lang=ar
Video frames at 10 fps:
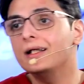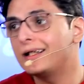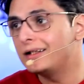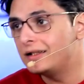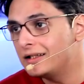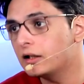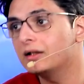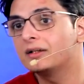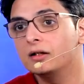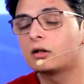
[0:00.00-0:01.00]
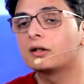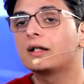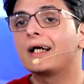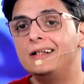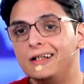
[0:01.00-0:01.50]
كتيره تقدر
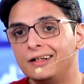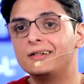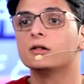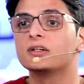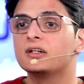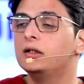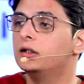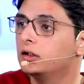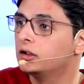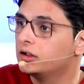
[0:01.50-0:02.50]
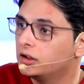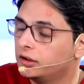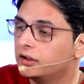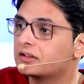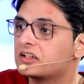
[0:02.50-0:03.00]
تخليه احتياطي ل...
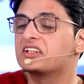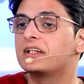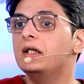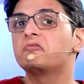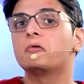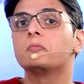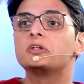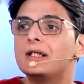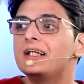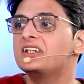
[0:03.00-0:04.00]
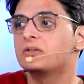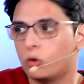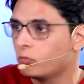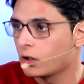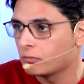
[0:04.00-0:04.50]
لتريزيجيه فمش لازم
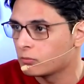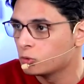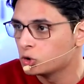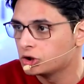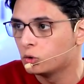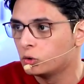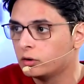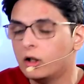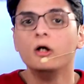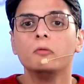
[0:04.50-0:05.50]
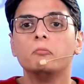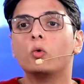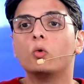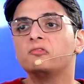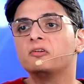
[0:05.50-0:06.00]
عمر مرموش يكون موجود
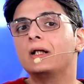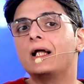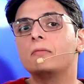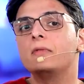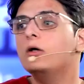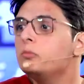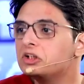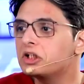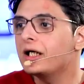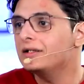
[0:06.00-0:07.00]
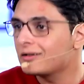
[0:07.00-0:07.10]
في الملعب لو مش قادر و...